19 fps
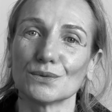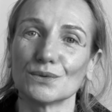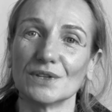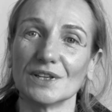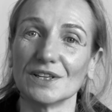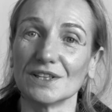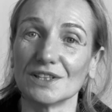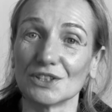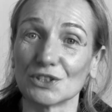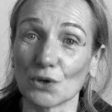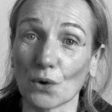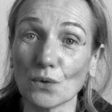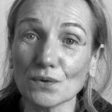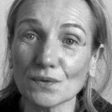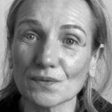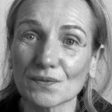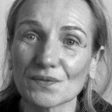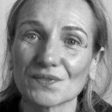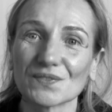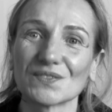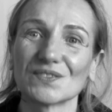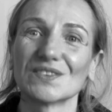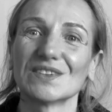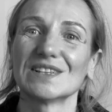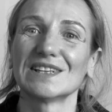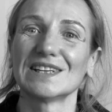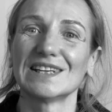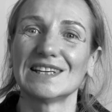des gens
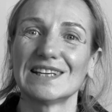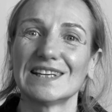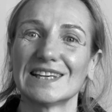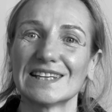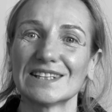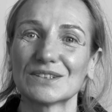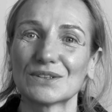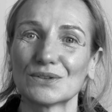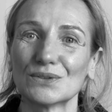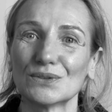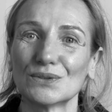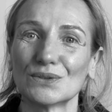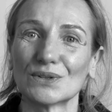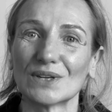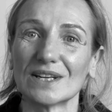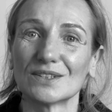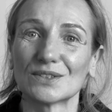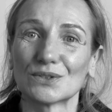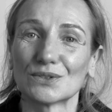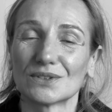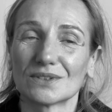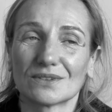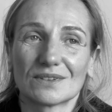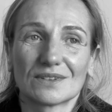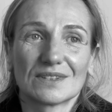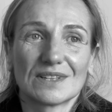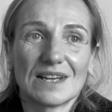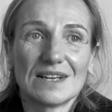et qu'est-ce que,
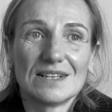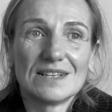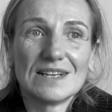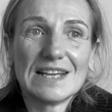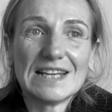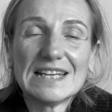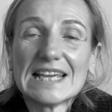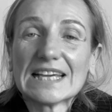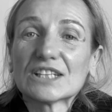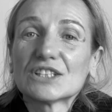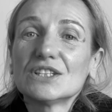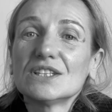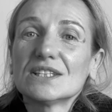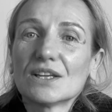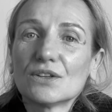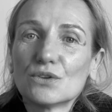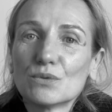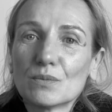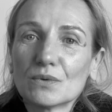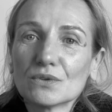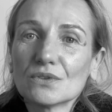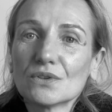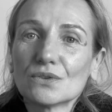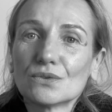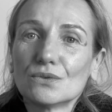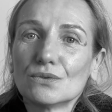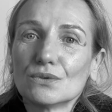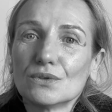quelle, énergie ça demande
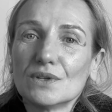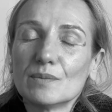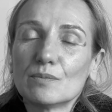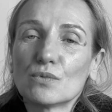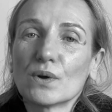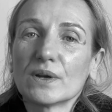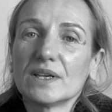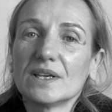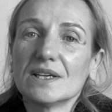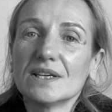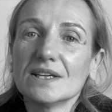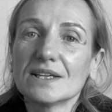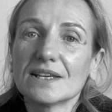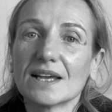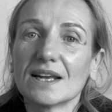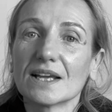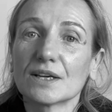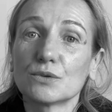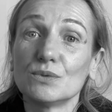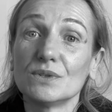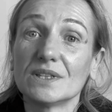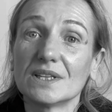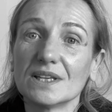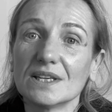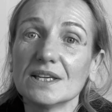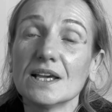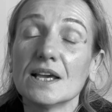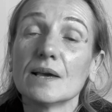de déployer, quelle
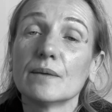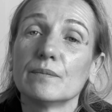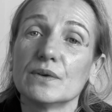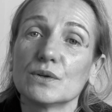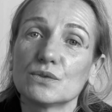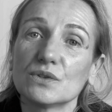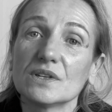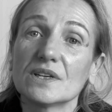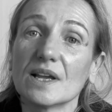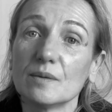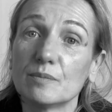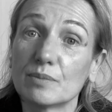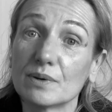acuité, mais aussi quel